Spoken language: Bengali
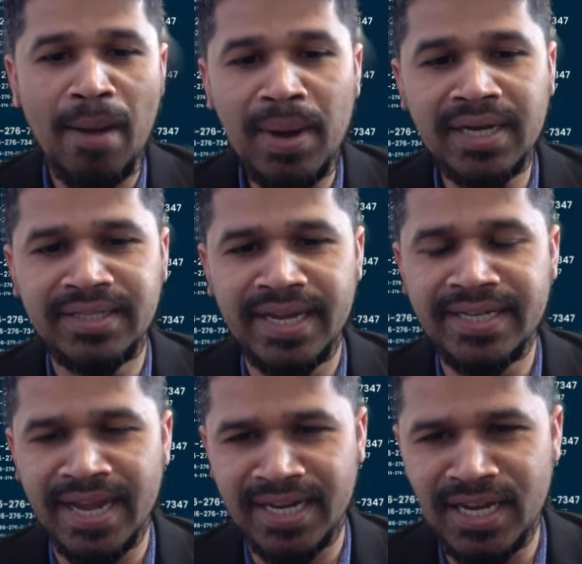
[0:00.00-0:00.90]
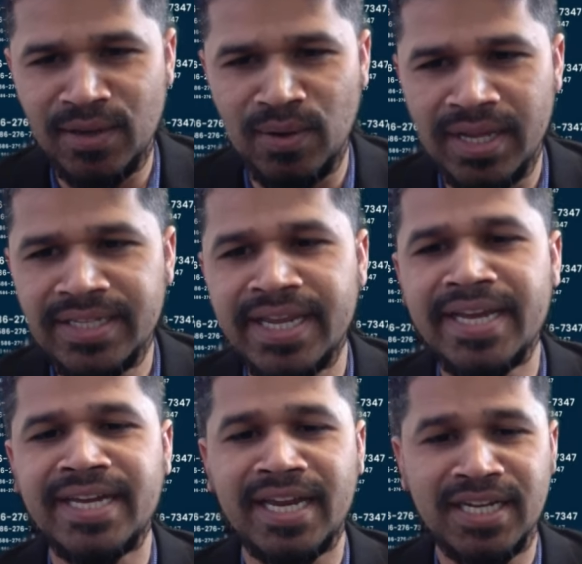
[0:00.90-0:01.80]
আমার যে টেকনিকগুলি
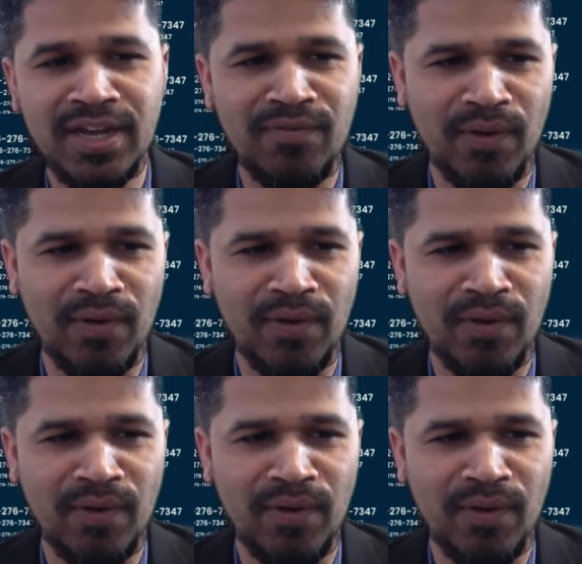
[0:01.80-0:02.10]
সেই টেকনিক